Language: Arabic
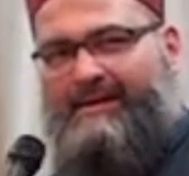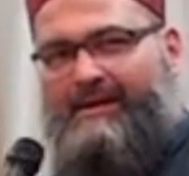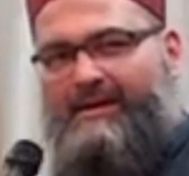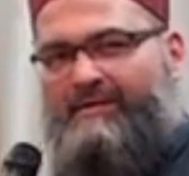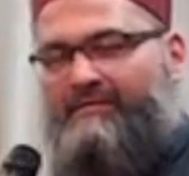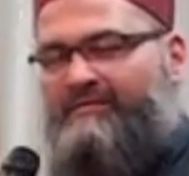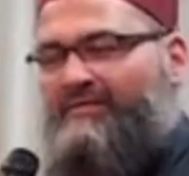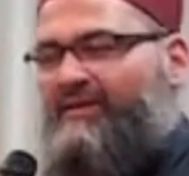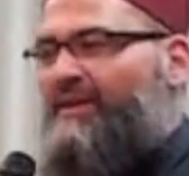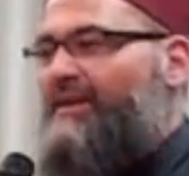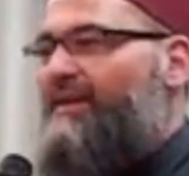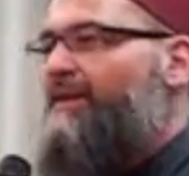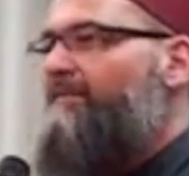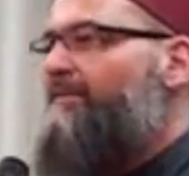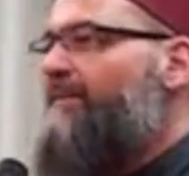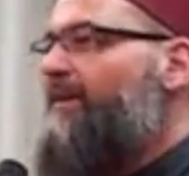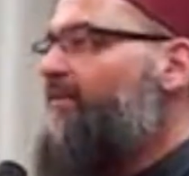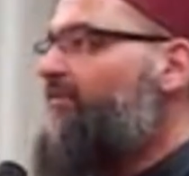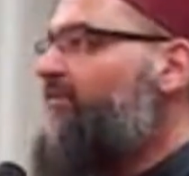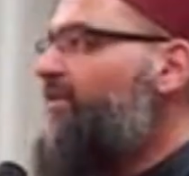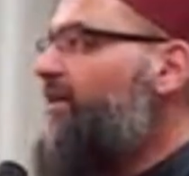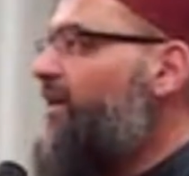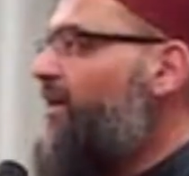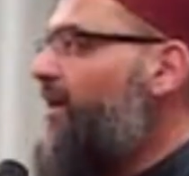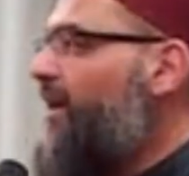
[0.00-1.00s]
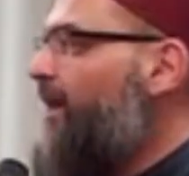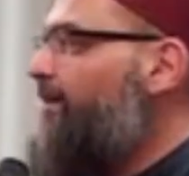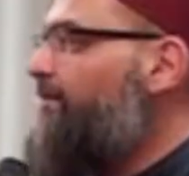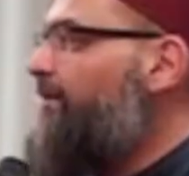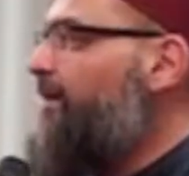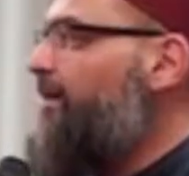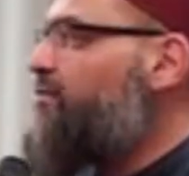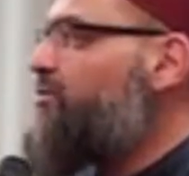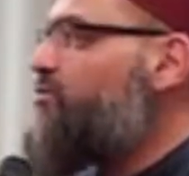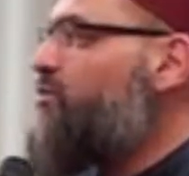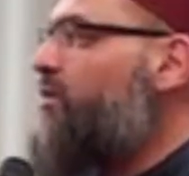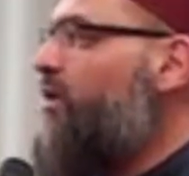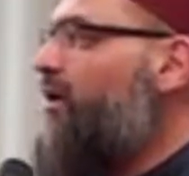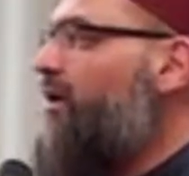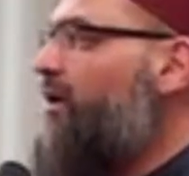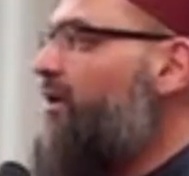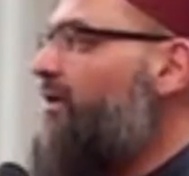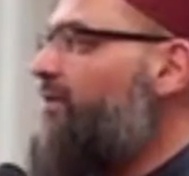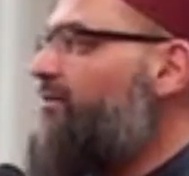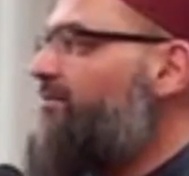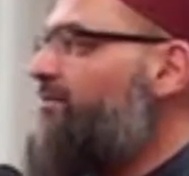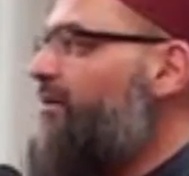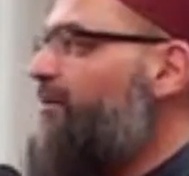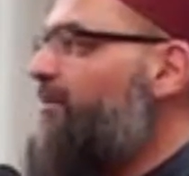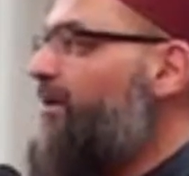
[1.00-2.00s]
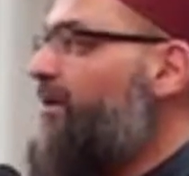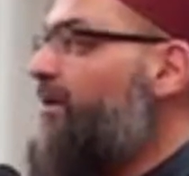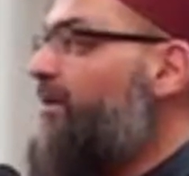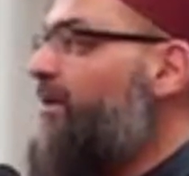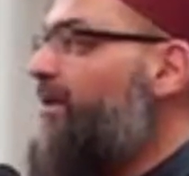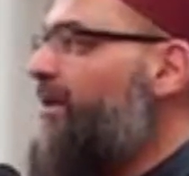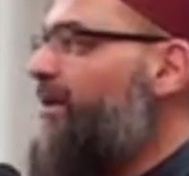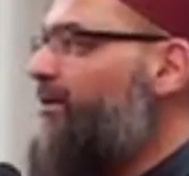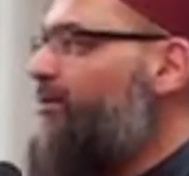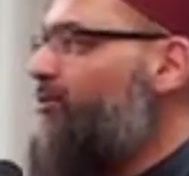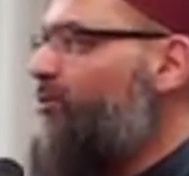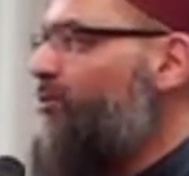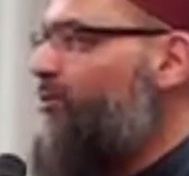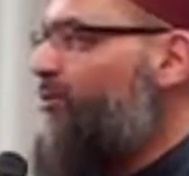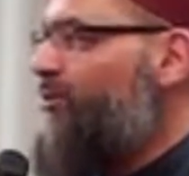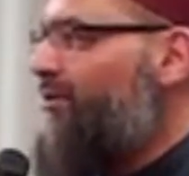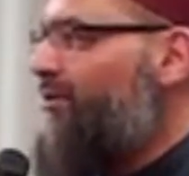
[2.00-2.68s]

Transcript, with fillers: فالنبي فرح به شو قال تبناه